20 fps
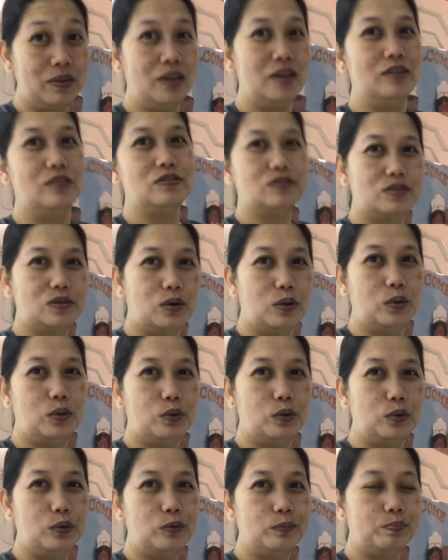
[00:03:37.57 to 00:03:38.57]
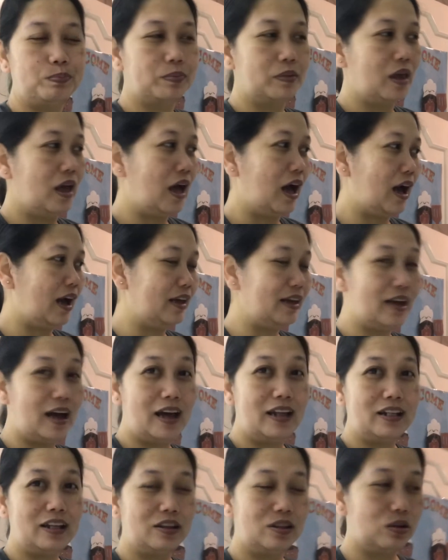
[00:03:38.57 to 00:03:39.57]
So,
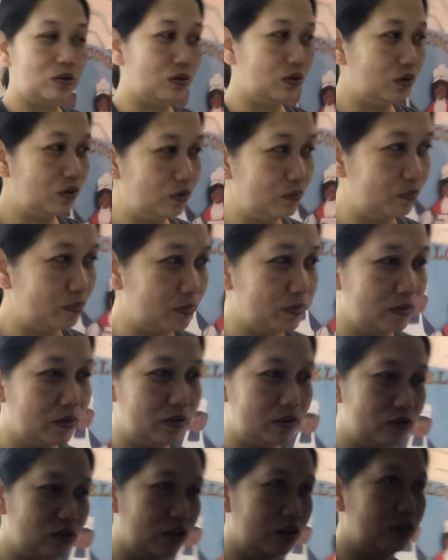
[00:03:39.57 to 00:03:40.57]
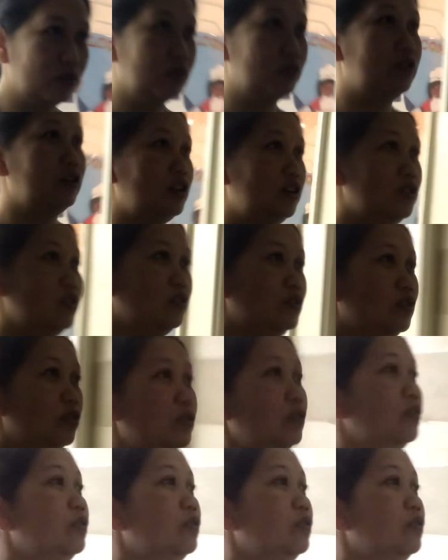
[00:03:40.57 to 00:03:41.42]
ayan, ito. Share ko sa inyo.